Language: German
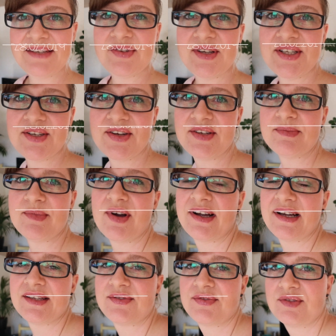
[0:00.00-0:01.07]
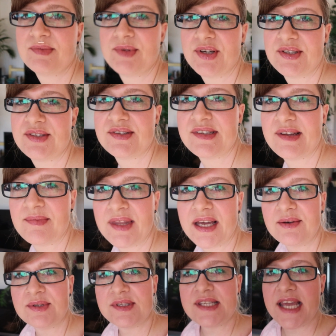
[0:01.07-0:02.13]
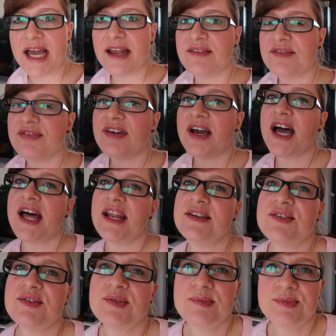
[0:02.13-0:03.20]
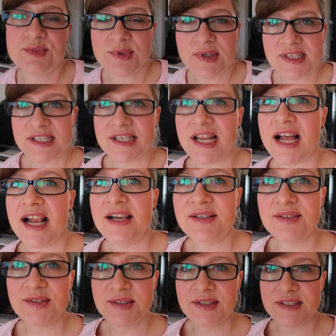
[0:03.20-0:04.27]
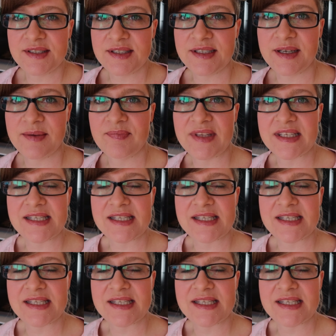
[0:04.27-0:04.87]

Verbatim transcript: eigentlich wollte ich heute Morgen ganz früh mit euch zusammen nach Luzern fahren zum Urknall und ähm,